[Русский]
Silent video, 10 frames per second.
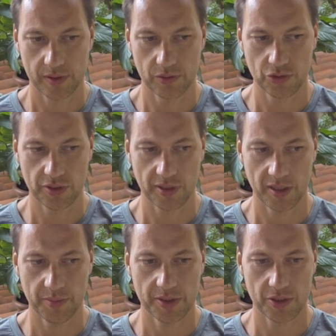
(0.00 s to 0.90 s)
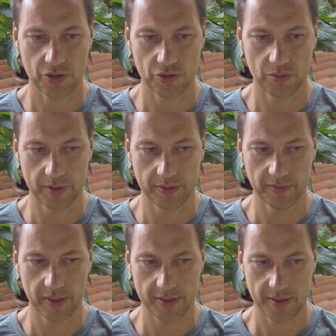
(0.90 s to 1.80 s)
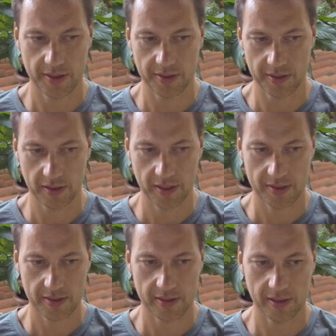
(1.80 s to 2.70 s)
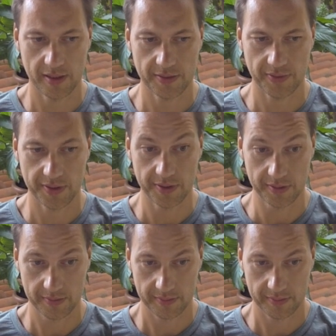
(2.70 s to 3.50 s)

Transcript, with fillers: Нужно добиться, чтобы два средних глаза слились в один.